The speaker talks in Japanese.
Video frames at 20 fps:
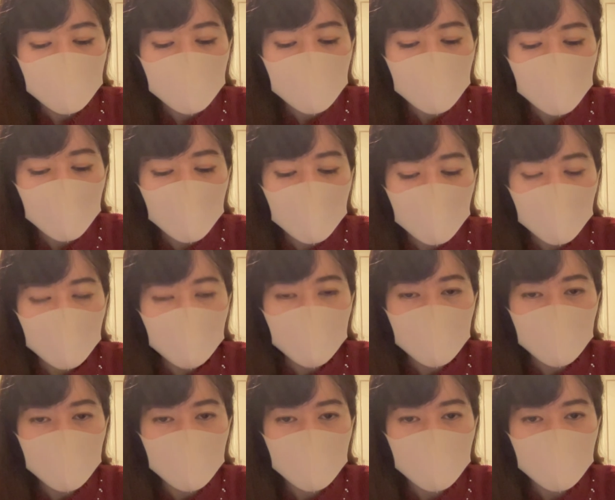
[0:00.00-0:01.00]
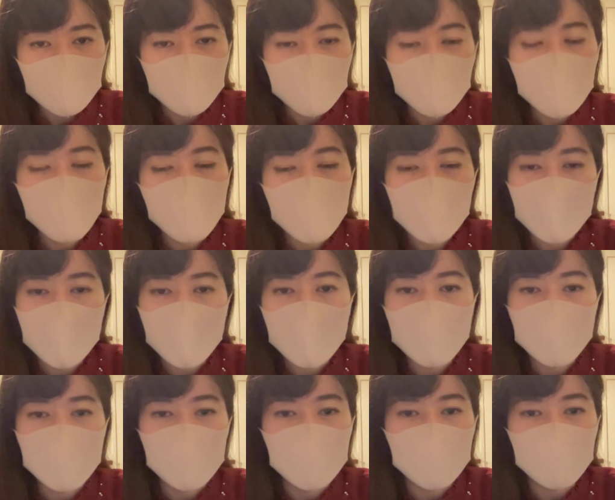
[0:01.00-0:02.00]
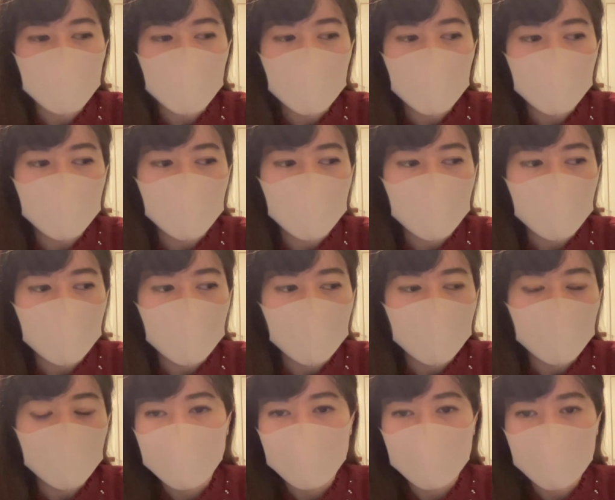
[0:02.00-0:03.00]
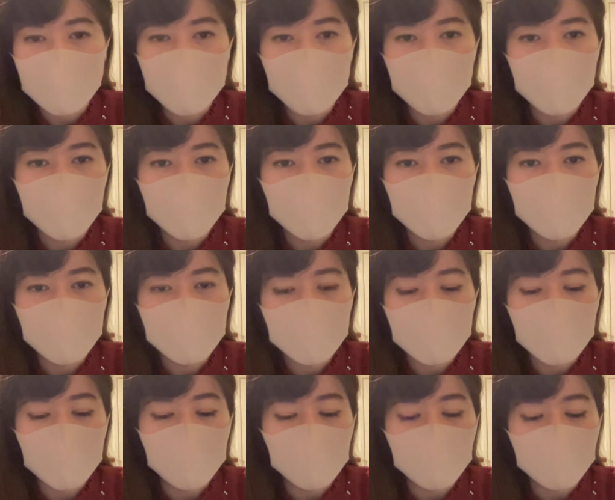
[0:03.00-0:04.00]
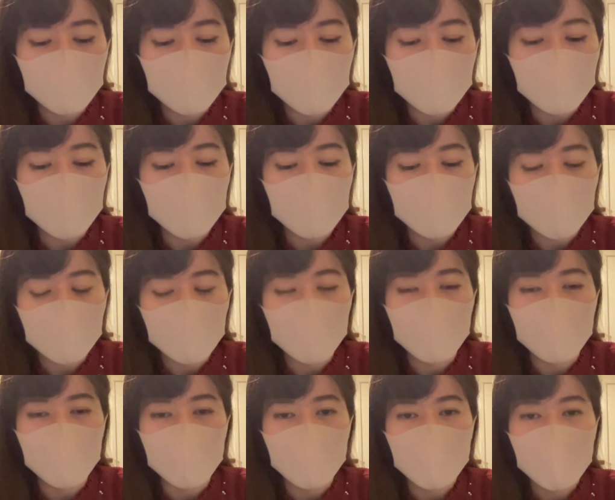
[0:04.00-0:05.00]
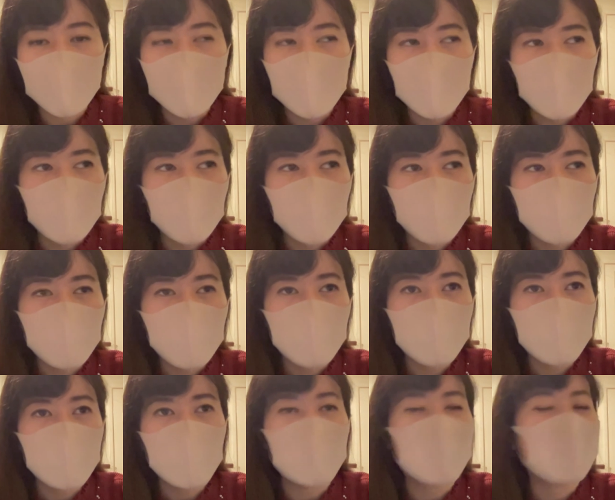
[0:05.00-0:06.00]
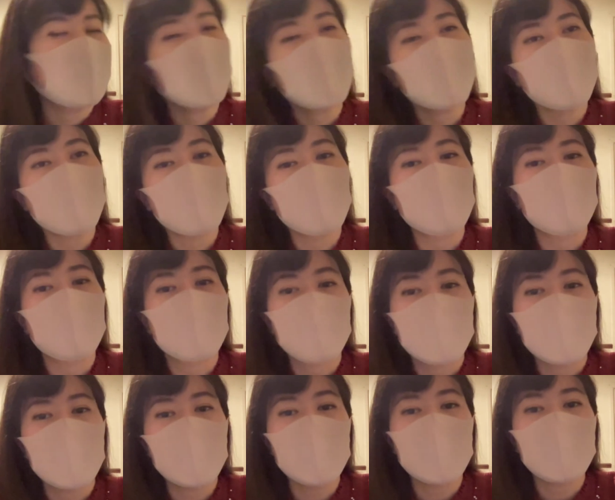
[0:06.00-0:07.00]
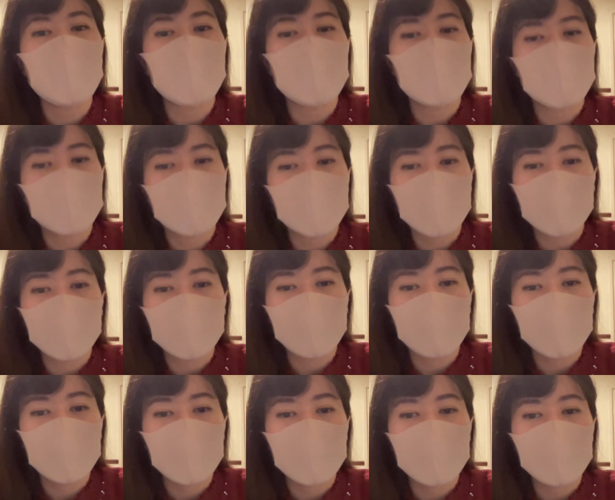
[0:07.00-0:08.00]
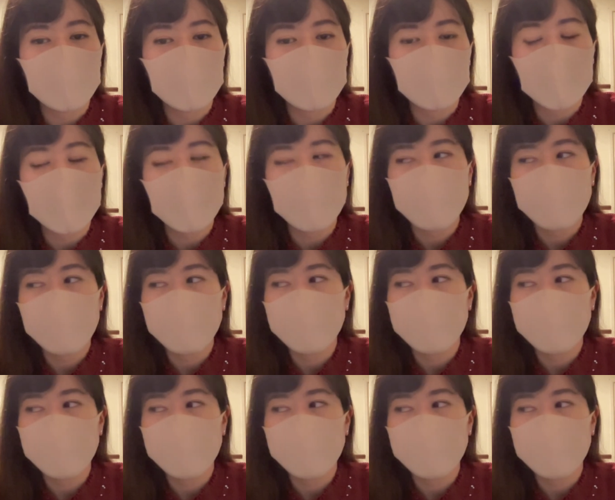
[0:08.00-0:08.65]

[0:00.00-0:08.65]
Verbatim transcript: で、これは現地の方に共通していることなんですけど、本当に家のいい点しか言わないんですね。